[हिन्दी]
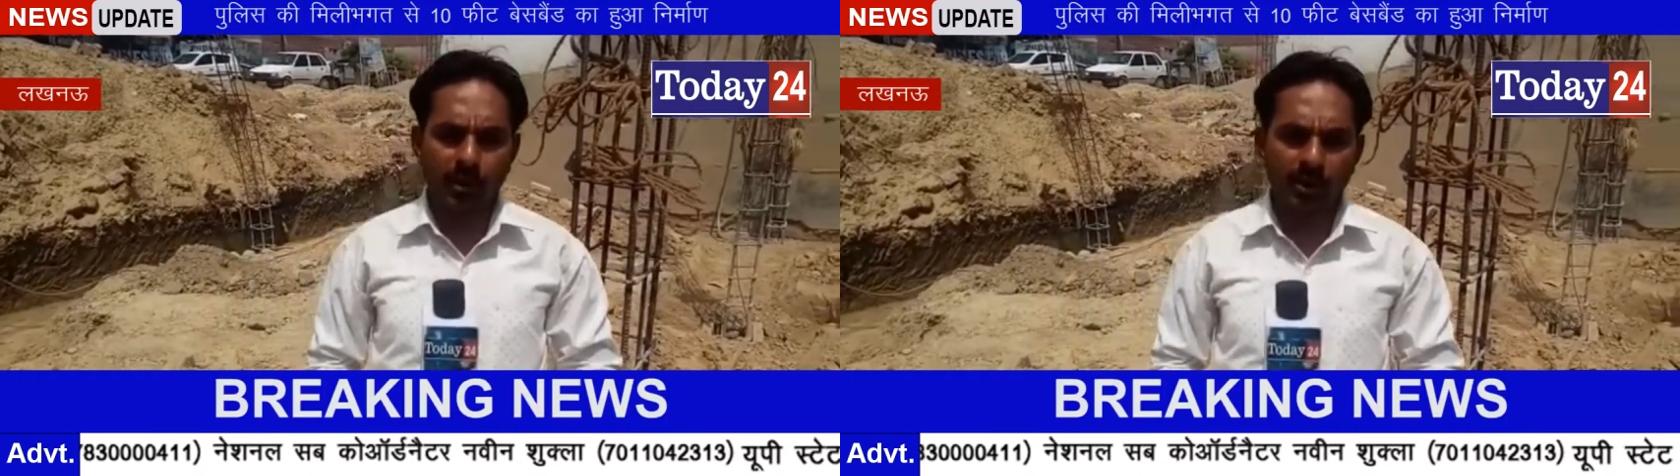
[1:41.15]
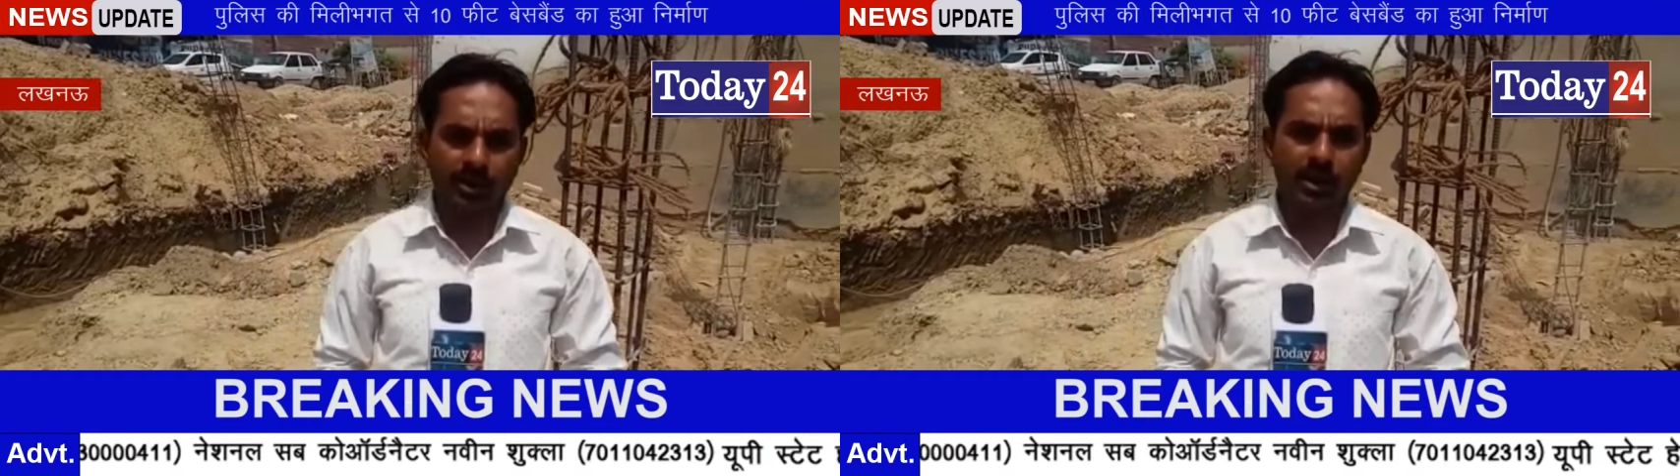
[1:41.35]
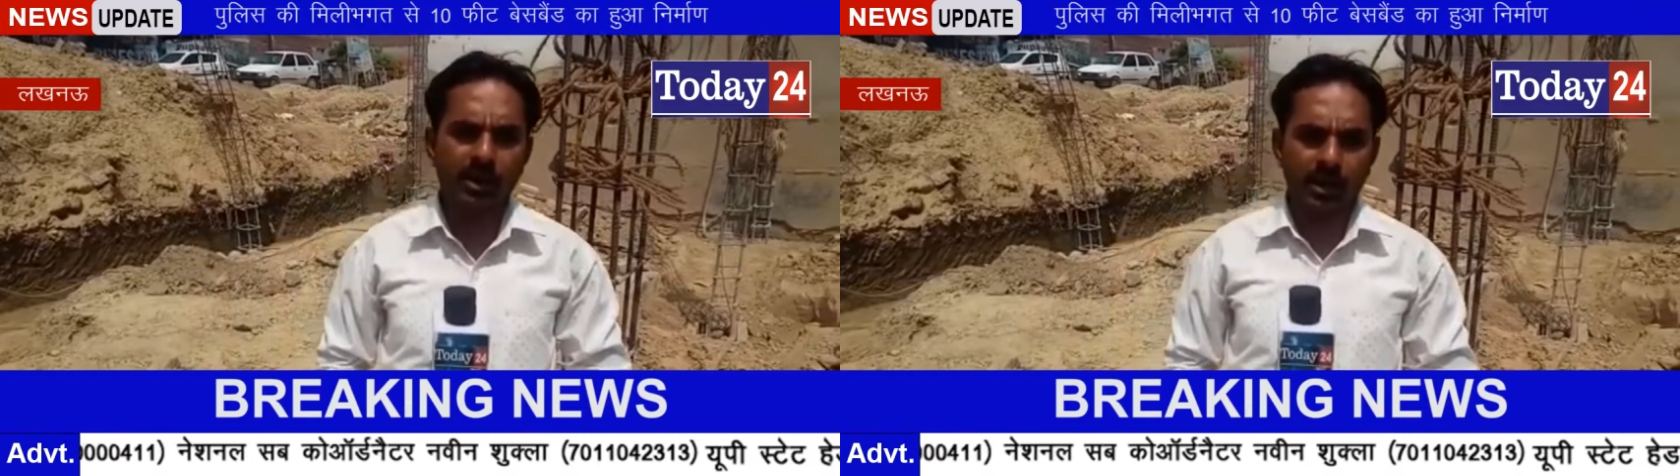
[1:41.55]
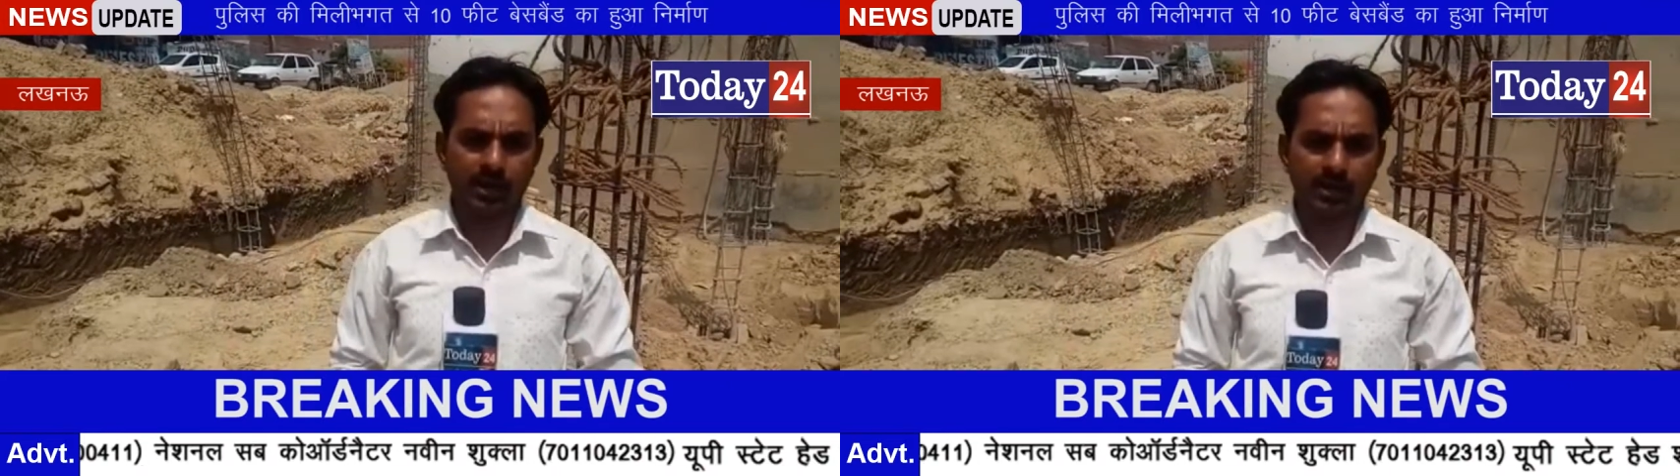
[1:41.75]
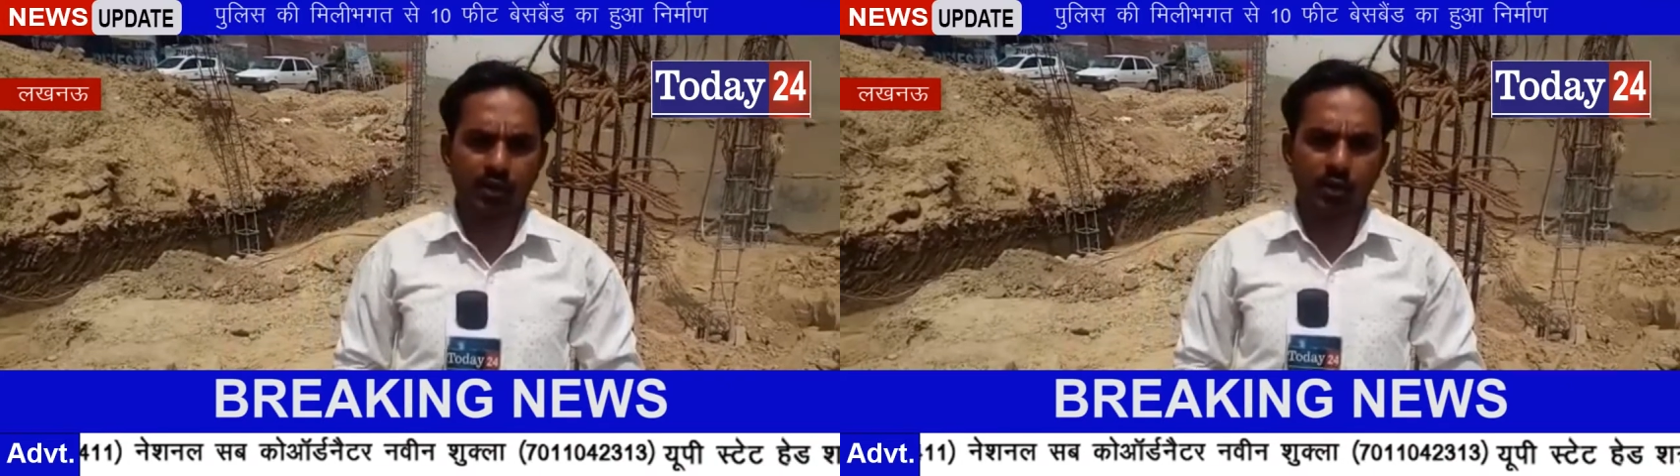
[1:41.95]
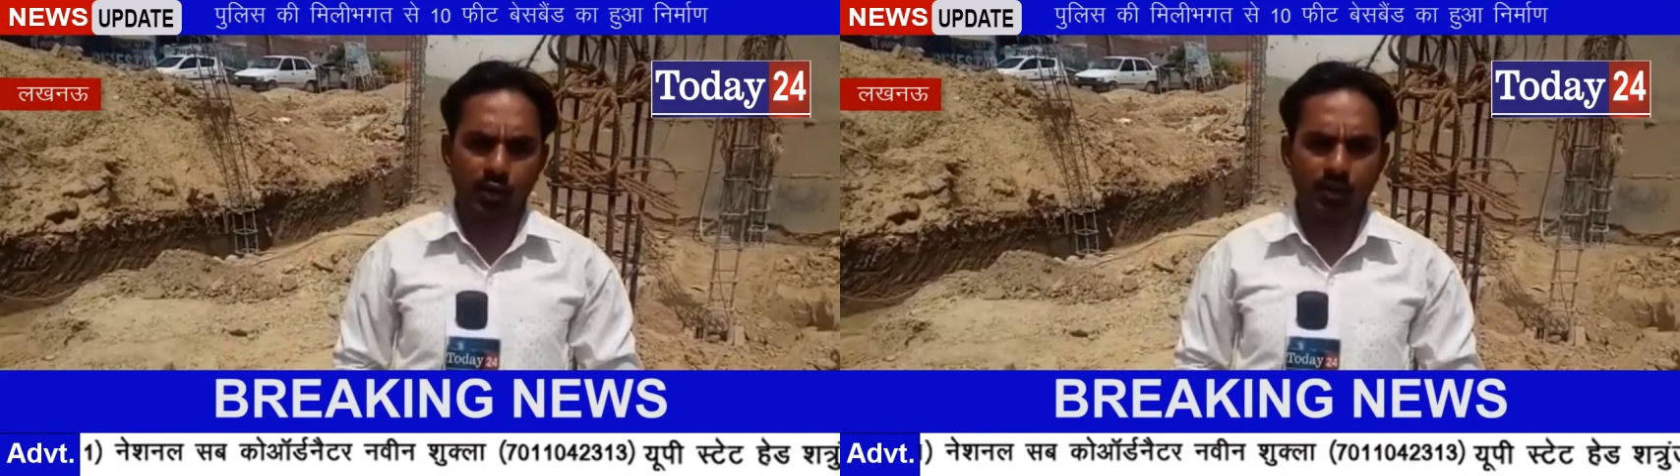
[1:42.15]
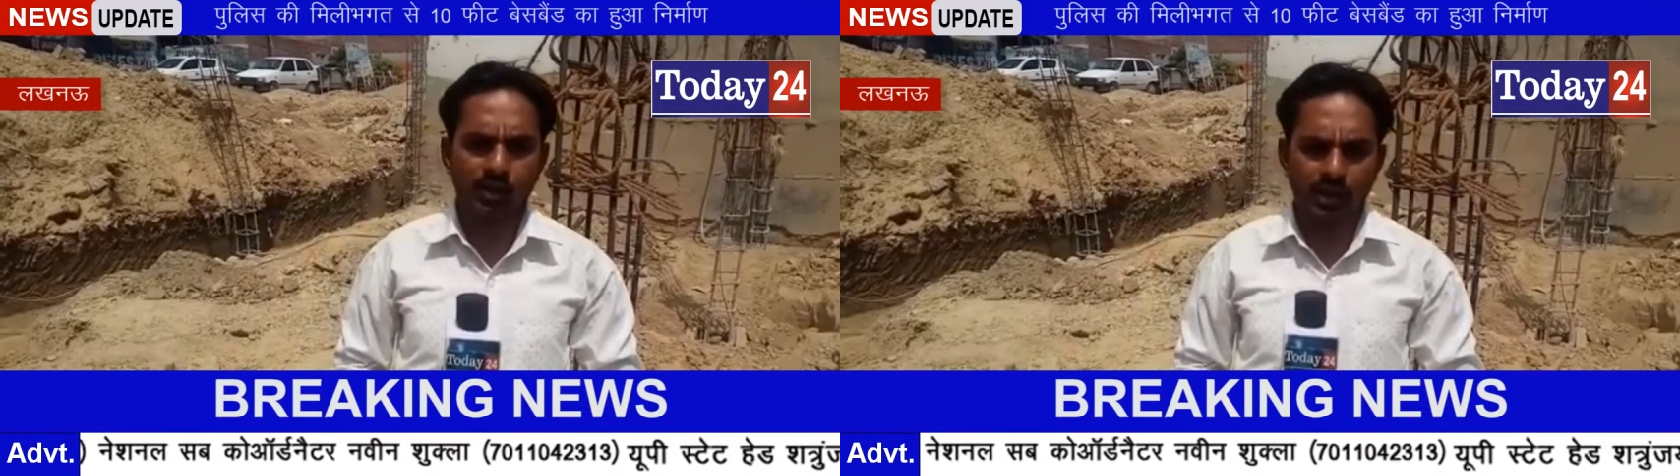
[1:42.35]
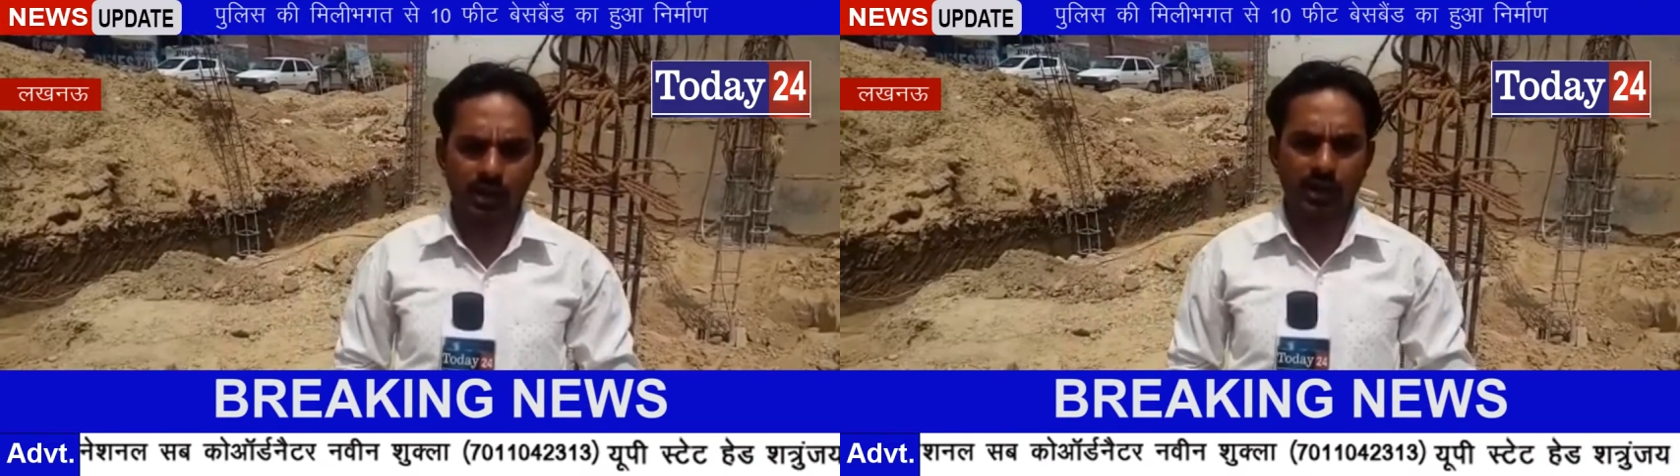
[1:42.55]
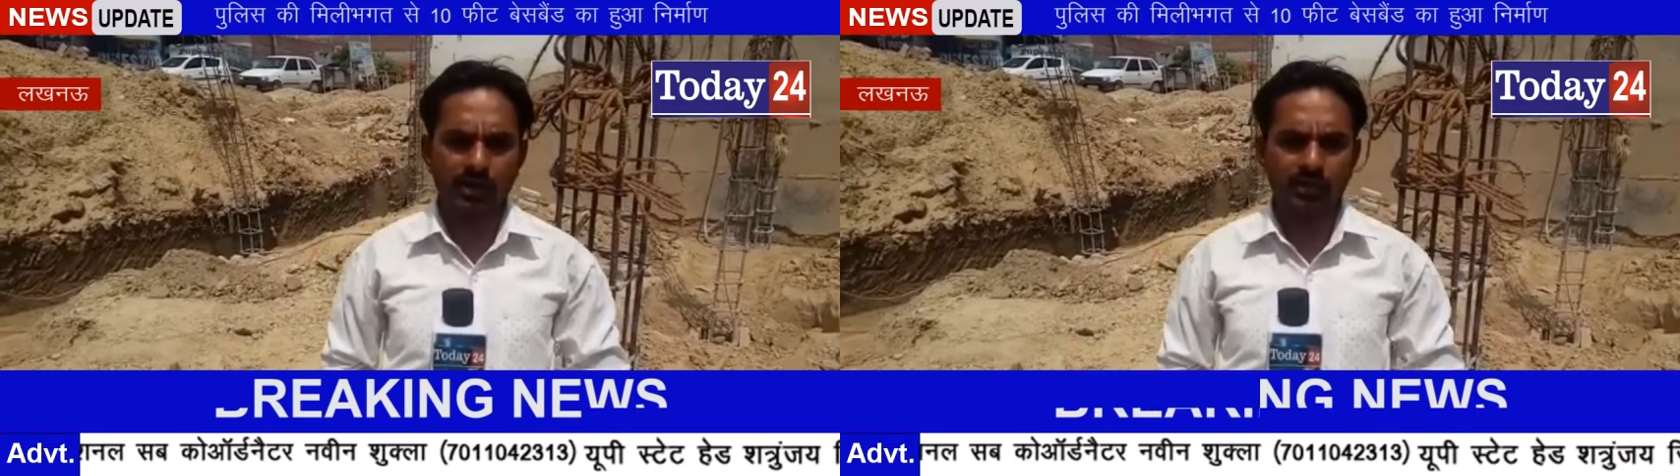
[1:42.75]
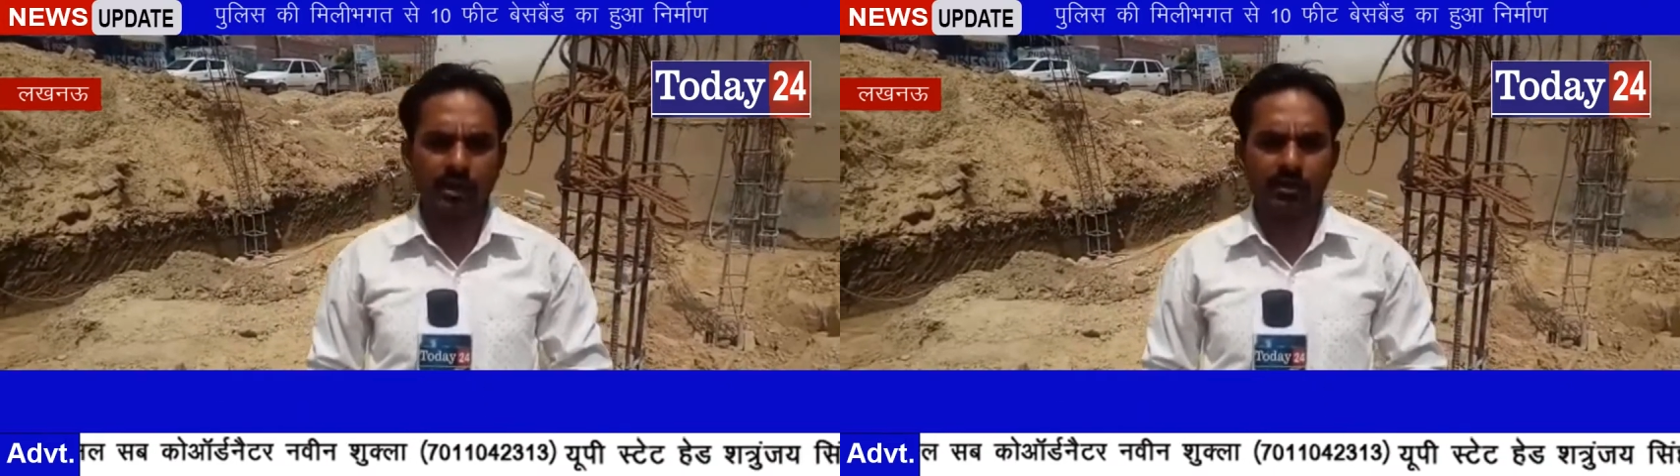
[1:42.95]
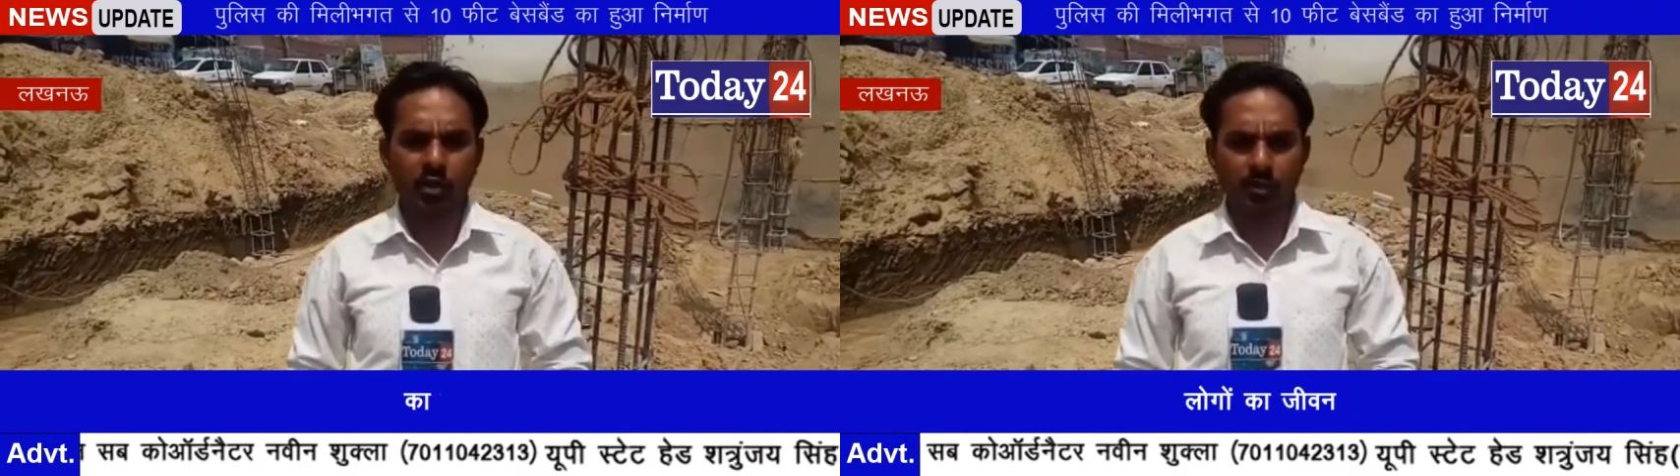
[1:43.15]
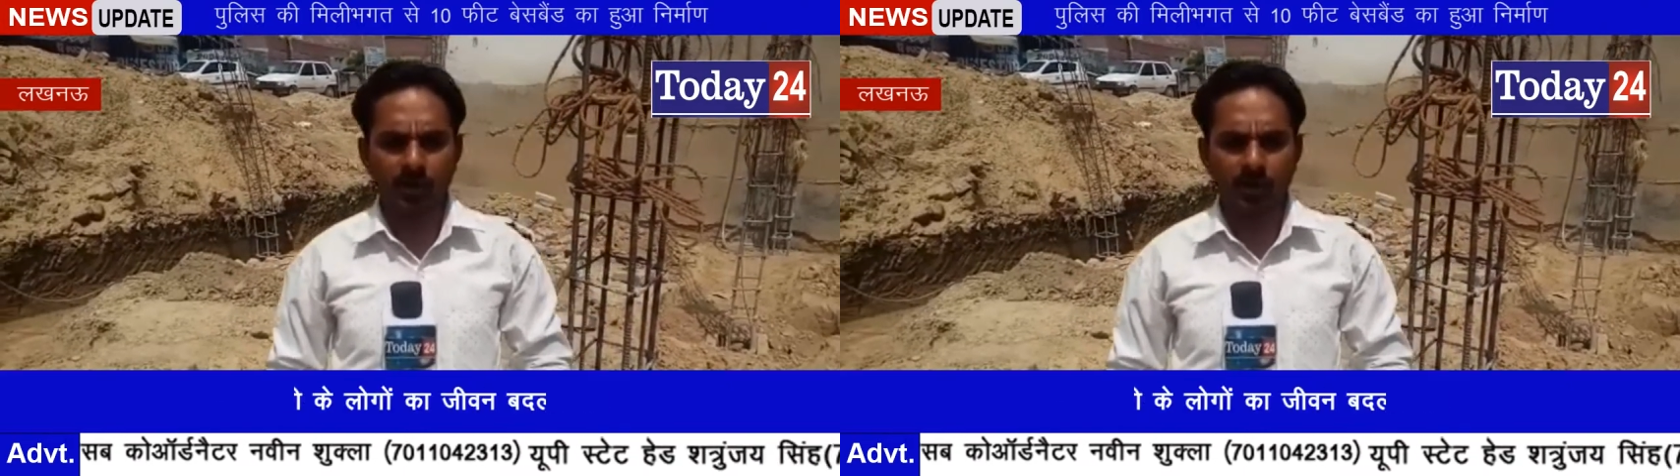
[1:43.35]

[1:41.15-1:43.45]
फीट तक गहरे तक खोद दिया गया है शासन और